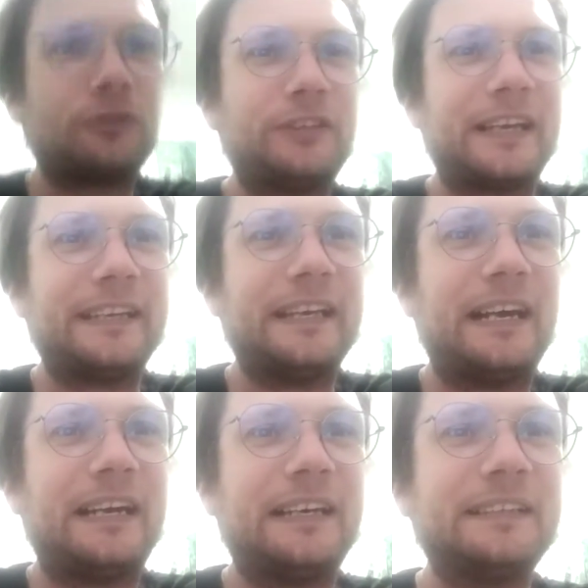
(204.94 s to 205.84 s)

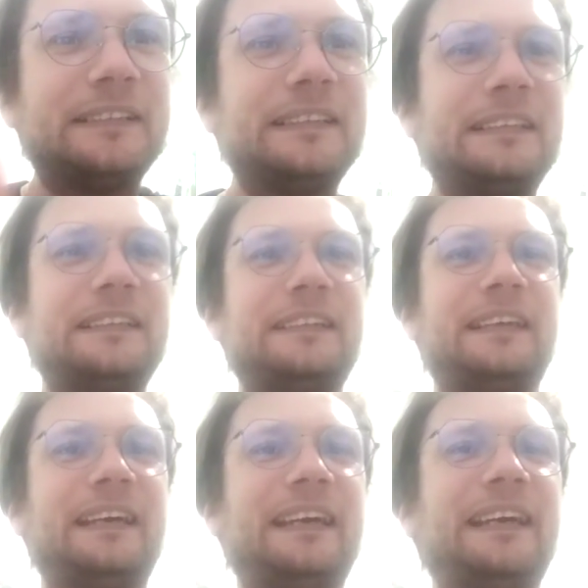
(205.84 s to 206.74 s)
gustaría.
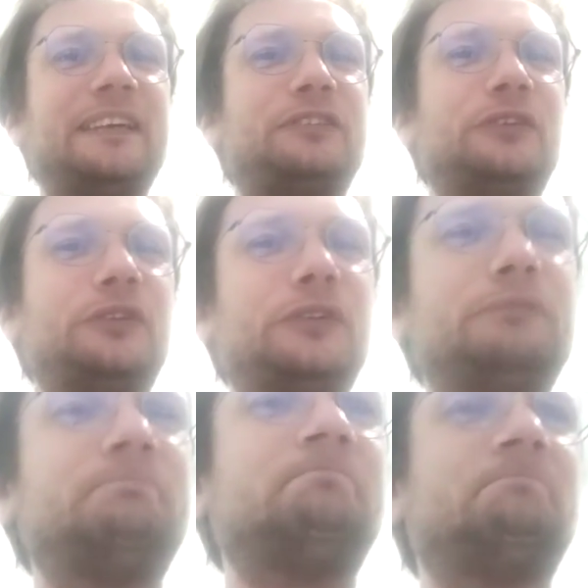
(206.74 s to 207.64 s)
Eh, eso, ¿no?
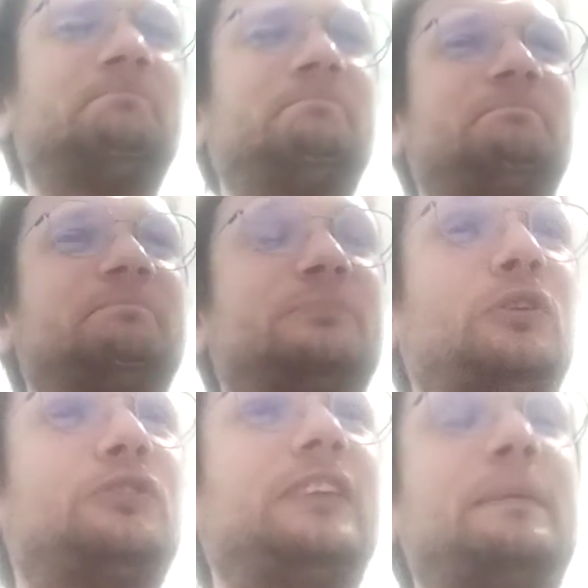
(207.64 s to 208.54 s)
Mm, no
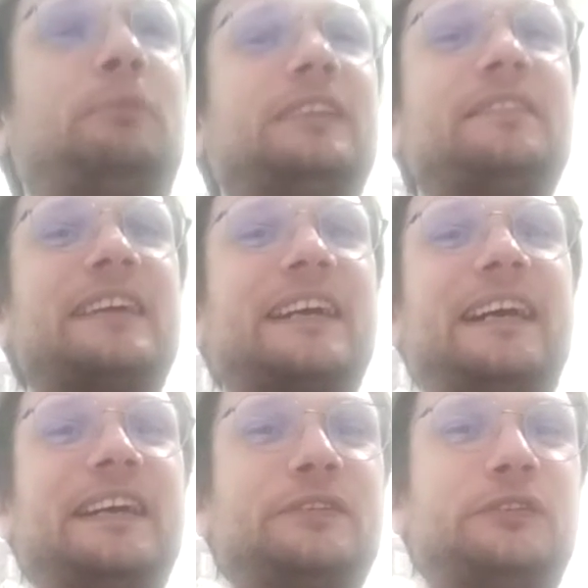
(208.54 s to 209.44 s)
sé, poder
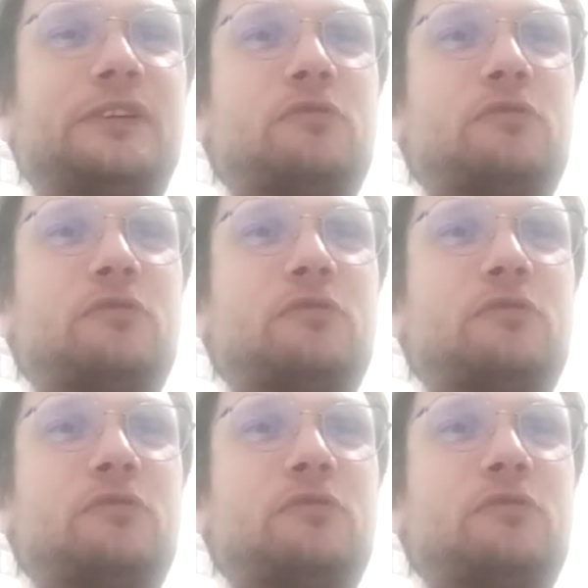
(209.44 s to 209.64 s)
viajar, ¿no?